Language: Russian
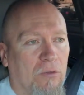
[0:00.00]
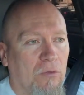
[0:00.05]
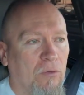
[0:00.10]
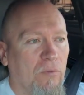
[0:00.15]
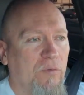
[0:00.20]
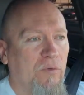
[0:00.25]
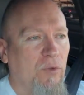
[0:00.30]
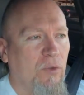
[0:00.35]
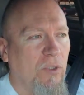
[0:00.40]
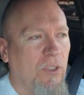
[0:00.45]

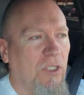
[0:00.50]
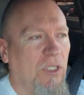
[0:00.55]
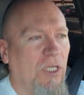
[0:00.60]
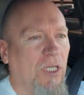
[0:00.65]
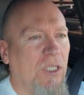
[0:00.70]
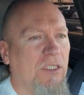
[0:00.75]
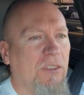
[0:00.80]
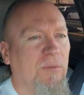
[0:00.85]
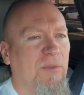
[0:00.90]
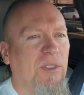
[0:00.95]
Ну все,
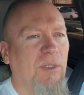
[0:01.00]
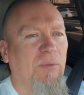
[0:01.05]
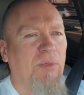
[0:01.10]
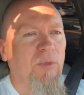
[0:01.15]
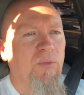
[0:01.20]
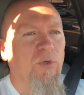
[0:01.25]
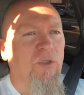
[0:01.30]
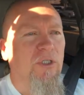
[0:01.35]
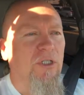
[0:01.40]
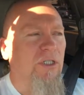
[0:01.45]
едем, там
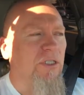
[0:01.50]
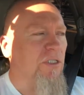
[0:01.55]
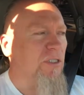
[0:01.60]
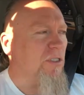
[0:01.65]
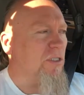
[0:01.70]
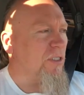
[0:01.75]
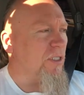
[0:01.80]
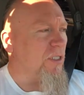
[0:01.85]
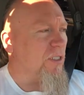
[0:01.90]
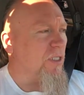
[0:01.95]
ребенок
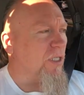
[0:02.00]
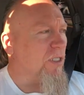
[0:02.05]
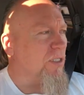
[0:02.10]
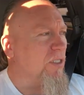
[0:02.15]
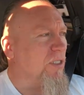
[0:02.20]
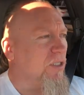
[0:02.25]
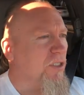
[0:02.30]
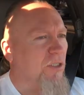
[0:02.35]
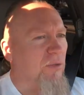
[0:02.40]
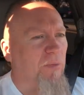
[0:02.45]
этот иногда
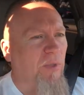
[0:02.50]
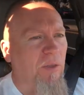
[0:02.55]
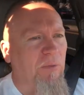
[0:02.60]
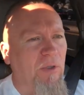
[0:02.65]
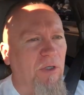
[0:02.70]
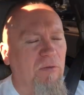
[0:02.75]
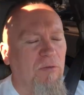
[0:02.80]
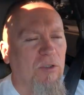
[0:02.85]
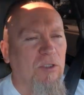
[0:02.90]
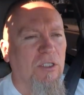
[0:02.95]
хнычет,
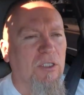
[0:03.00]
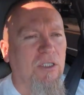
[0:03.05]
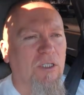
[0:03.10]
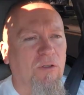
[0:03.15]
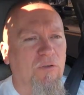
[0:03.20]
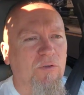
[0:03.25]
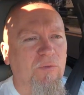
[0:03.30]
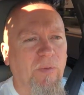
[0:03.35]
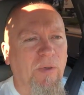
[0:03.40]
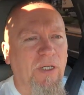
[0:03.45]
мама его
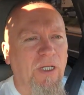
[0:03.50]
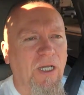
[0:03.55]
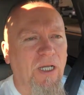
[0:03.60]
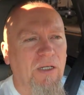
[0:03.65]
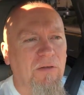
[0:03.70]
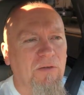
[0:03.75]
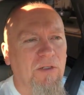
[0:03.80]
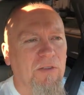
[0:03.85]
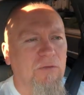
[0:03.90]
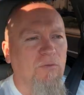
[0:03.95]
иногда
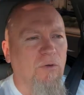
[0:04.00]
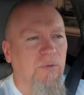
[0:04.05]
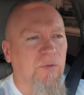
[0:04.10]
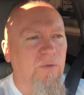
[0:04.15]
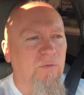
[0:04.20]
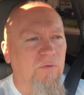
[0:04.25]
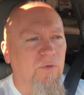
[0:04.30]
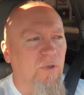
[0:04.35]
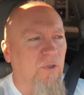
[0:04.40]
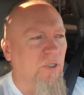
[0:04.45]
успокаивает, в
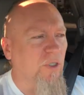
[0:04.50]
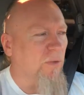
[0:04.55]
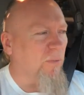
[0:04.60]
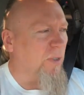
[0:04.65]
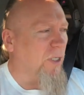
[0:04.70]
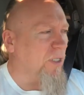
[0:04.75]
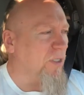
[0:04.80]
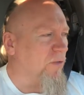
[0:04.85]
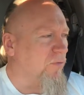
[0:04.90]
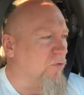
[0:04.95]
общем, все
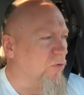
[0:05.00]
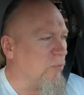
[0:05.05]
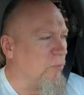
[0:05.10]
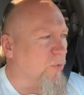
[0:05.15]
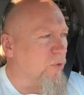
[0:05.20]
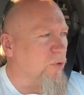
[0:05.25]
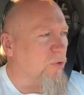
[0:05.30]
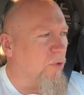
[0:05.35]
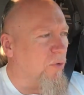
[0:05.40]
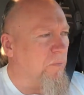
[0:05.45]
нормально, все
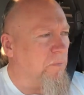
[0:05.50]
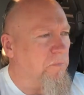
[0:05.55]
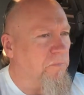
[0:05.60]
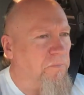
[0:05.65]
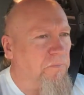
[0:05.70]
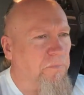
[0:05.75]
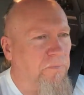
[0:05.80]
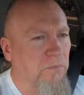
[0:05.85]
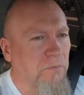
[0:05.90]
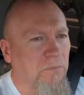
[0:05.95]
путем.
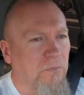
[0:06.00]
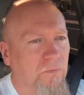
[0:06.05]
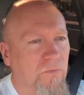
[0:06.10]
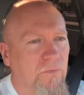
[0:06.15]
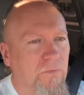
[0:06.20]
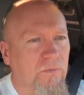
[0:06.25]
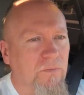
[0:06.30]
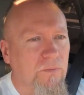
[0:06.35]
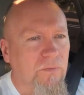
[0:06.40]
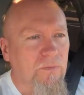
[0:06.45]

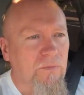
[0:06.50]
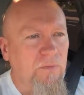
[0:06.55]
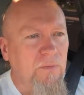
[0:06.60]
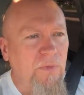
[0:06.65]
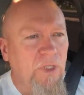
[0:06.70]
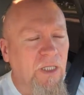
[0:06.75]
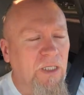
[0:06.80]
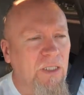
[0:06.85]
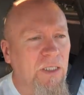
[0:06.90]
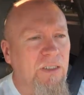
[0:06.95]

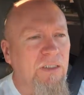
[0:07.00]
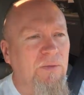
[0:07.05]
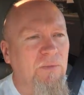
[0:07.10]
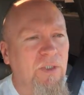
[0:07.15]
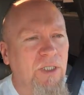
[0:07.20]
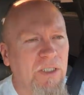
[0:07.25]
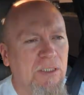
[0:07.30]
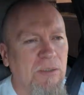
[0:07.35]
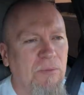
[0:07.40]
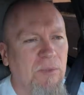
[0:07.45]
Едем,
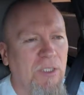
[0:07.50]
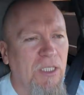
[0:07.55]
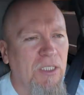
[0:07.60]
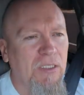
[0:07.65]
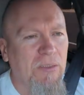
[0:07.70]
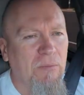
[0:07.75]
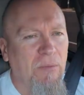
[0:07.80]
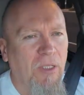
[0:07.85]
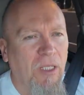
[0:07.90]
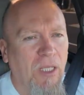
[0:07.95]
едем,
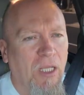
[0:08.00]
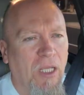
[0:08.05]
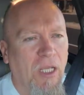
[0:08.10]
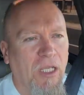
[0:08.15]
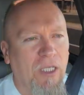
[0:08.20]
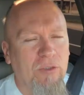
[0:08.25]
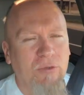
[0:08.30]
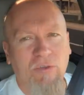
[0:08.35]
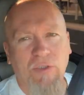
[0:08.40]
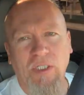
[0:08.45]
едем.
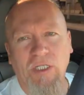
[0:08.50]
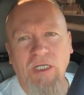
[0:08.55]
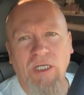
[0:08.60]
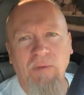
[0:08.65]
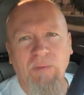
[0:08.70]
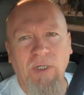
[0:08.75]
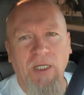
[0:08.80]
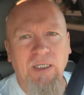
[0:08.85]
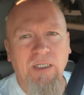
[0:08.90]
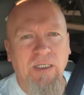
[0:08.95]
И тут
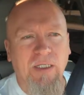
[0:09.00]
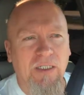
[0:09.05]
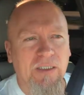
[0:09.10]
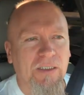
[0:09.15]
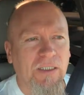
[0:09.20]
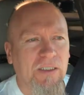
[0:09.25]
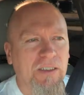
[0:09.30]
такая маленькая